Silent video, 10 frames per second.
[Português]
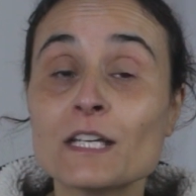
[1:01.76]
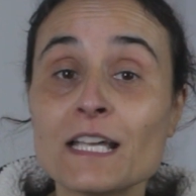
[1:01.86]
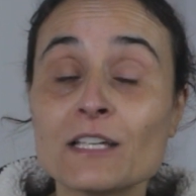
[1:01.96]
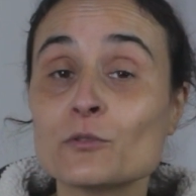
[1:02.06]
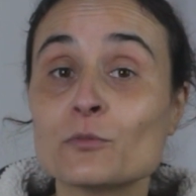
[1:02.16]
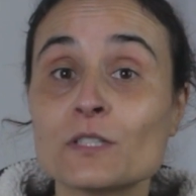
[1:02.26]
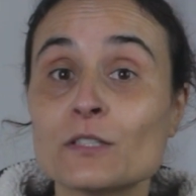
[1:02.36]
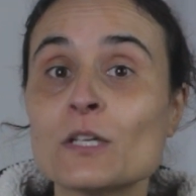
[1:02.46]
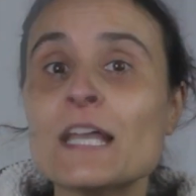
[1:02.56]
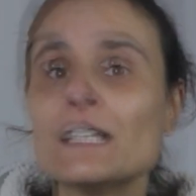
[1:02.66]
aranhas,
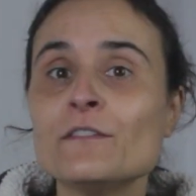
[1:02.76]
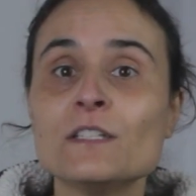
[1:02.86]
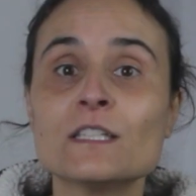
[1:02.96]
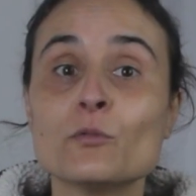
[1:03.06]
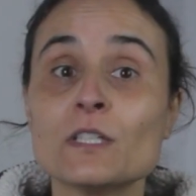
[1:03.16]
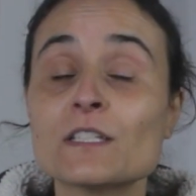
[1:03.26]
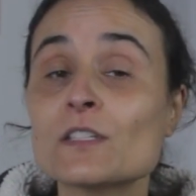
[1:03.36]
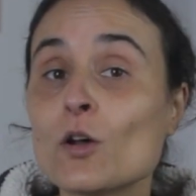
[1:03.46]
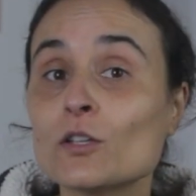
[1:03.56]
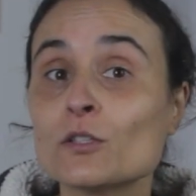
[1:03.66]
portanto, evitam ir a
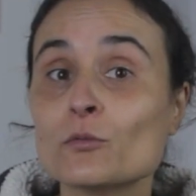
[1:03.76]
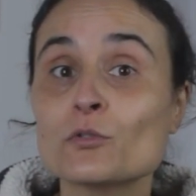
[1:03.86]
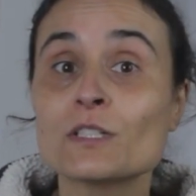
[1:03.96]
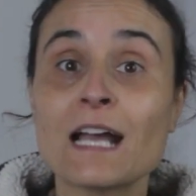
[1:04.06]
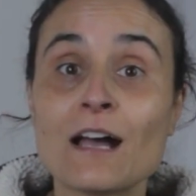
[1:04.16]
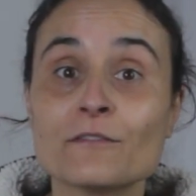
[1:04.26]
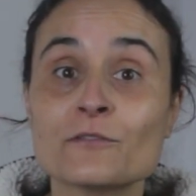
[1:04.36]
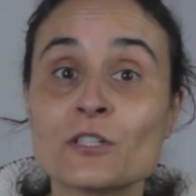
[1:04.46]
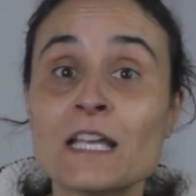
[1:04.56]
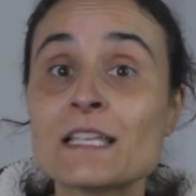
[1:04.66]
sótãos,
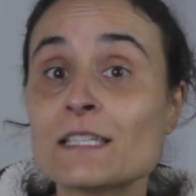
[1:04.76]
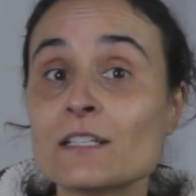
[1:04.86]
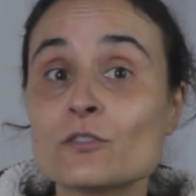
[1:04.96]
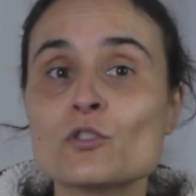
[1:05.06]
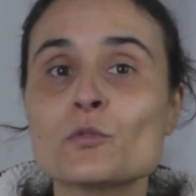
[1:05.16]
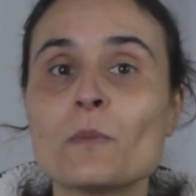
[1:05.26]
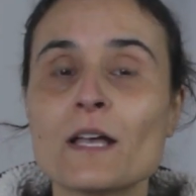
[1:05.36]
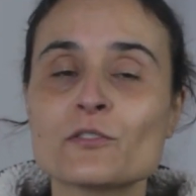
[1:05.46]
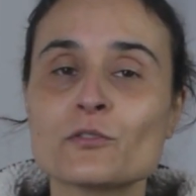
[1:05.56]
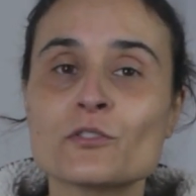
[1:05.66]
caves, certos
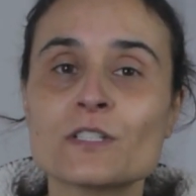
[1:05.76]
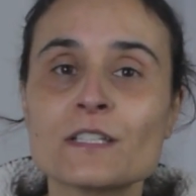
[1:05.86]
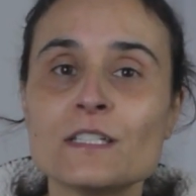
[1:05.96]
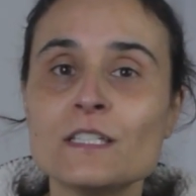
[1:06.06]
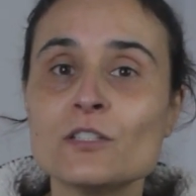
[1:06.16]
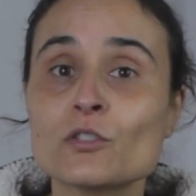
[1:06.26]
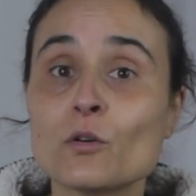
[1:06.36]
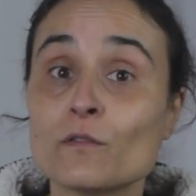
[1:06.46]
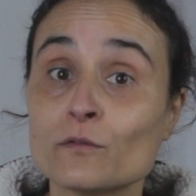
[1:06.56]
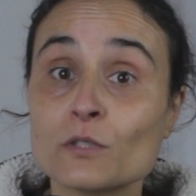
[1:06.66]
espaços de jardins
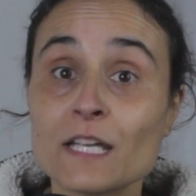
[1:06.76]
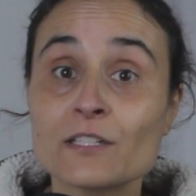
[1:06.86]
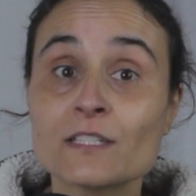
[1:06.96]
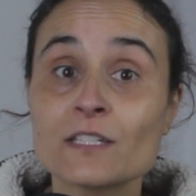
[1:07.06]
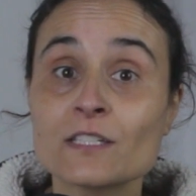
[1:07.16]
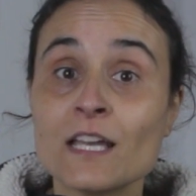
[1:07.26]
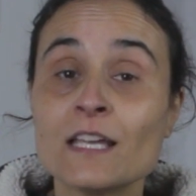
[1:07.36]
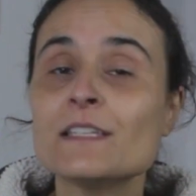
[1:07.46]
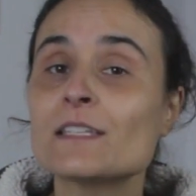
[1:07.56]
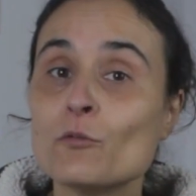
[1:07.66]
ou florestas
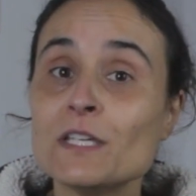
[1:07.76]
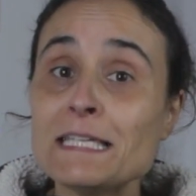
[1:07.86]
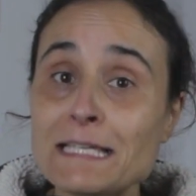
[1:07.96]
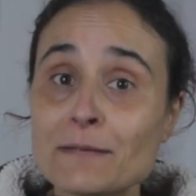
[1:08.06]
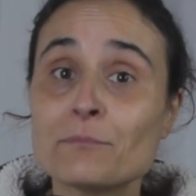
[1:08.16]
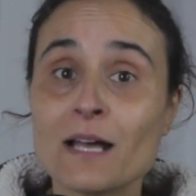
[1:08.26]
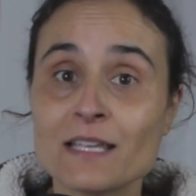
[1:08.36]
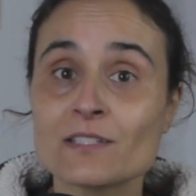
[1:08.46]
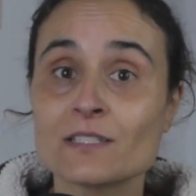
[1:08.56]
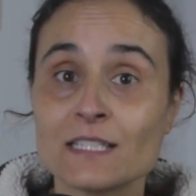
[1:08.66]
e são
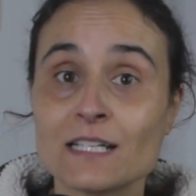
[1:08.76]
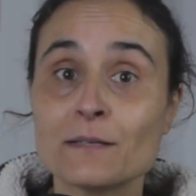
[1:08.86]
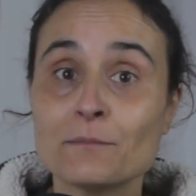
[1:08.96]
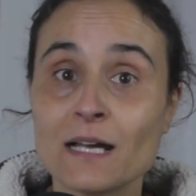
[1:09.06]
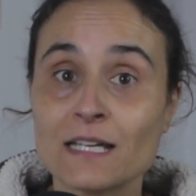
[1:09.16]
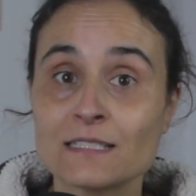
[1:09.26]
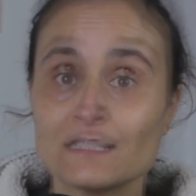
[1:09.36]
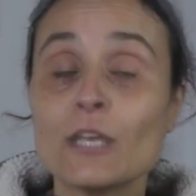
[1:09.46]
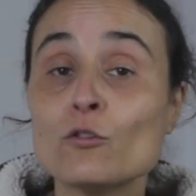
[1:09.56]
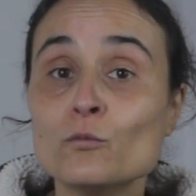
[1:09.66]
incapazes de ir acampar.
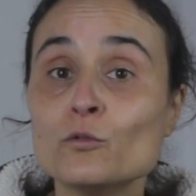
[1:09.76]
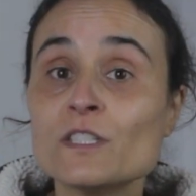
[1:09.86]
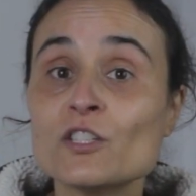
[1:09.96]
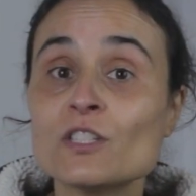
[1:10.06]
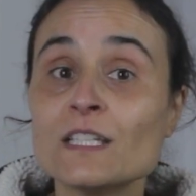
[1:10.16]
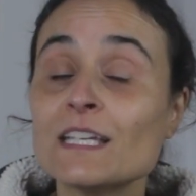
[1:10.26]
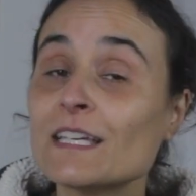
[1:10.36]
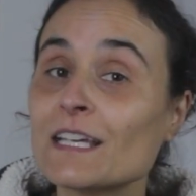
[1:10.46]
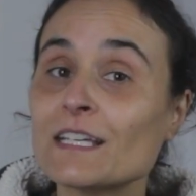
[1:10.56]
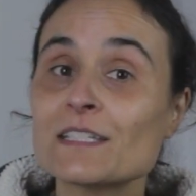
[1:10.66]
É comum
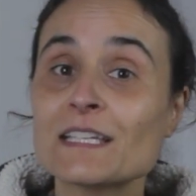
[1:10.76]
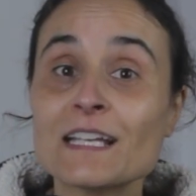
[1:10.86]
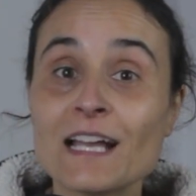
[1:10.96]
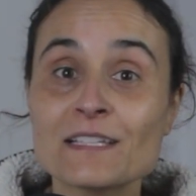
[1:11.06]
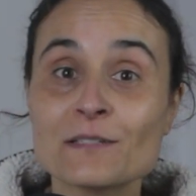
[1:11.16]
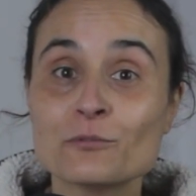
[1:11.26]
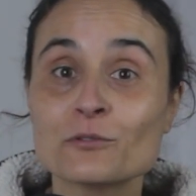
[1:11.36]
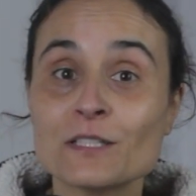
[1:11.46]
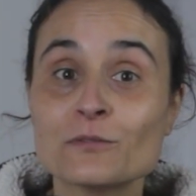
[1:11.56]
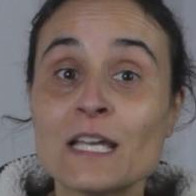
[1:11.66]
existirem aranhas em casa,
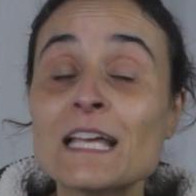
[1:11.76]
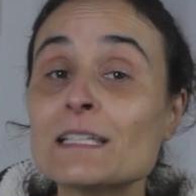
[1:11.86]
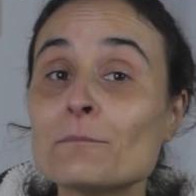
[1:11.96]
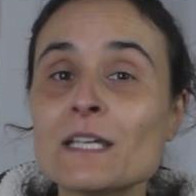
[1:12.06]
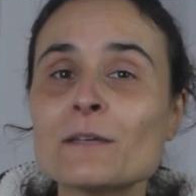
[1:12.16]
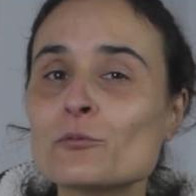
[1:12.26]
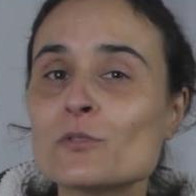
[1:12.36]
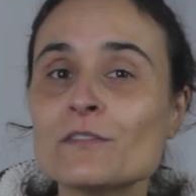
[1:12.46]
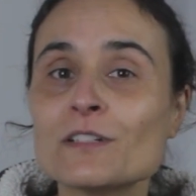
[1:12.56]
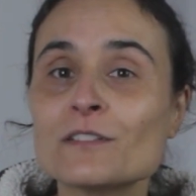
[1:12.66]
portanto, também é
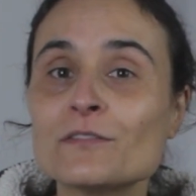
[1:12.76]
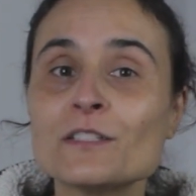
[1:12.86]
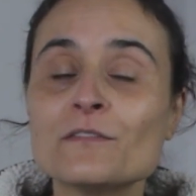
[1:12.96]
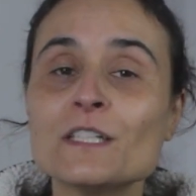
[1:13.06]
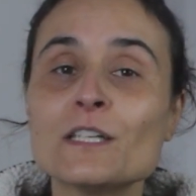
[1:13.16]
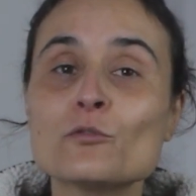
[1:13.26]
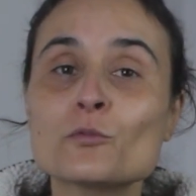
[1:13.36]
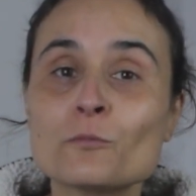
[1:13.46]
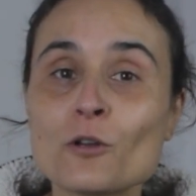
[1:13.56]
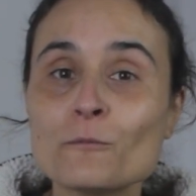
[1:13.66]
possível que verifiquem
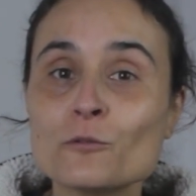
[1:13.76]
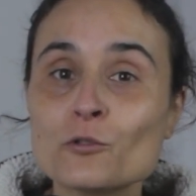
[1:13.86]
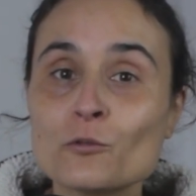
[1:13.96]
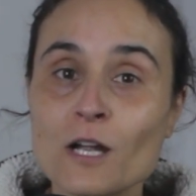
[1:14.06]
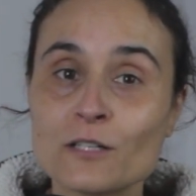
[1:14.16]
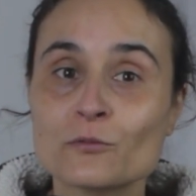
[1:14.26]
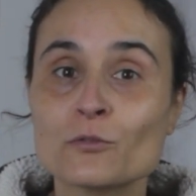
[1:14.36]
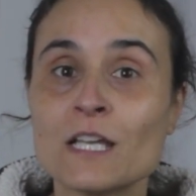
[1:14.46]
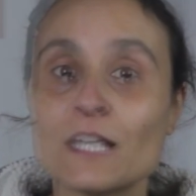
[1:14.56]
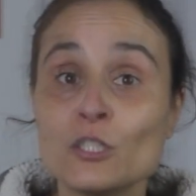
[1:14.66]
os próprios
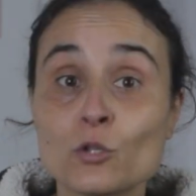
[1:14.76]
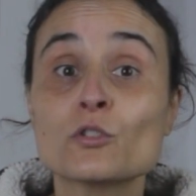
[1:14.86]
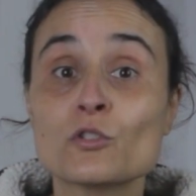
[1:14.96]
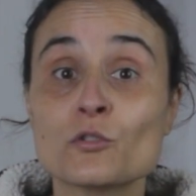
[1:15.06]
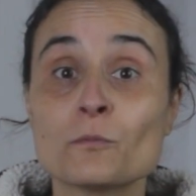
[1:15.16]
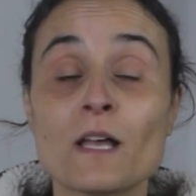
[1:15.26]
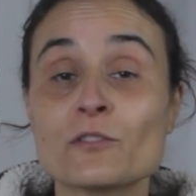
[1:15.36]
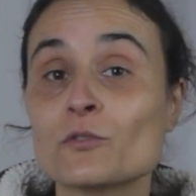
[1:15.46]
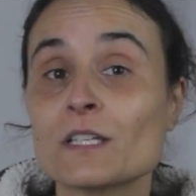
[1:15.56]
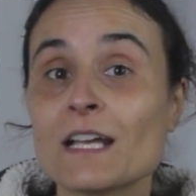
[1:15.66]
quartos e outros
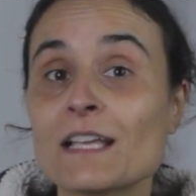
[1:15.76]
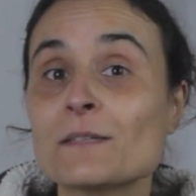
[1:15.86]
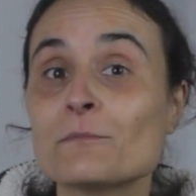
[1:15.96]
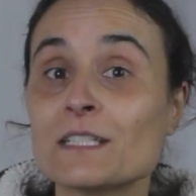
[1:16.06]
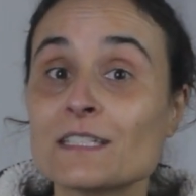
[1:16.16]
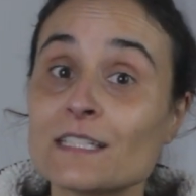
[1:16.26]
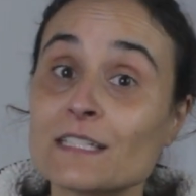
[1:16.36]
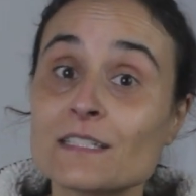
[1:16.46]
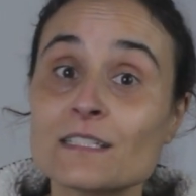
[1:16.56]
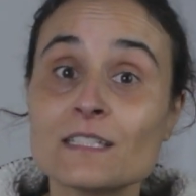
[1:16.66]
espaços da casa para
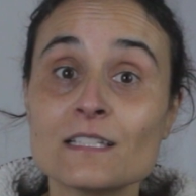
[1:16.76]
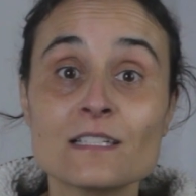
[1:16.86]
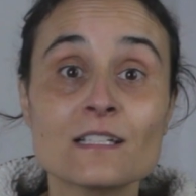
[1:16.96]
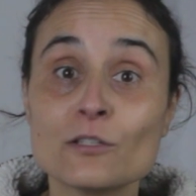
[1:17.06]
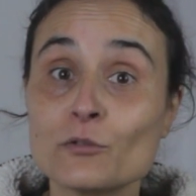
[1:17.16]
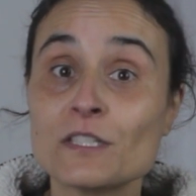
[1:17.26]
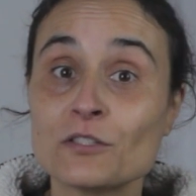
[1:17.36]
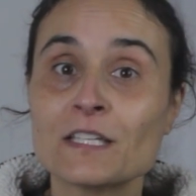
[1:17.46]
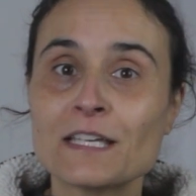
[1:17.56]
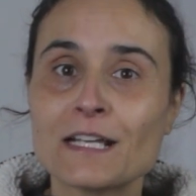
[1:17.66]
terem a certeza que não
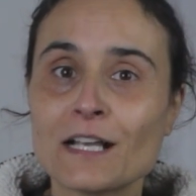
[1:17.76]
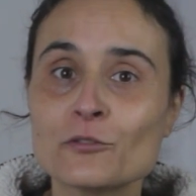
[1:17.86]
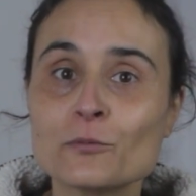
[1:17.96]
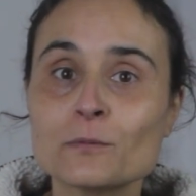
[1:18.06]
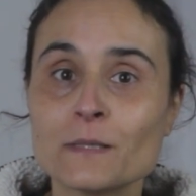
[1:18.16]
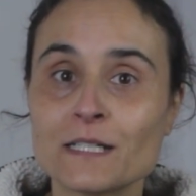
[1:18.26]
existem aranhas por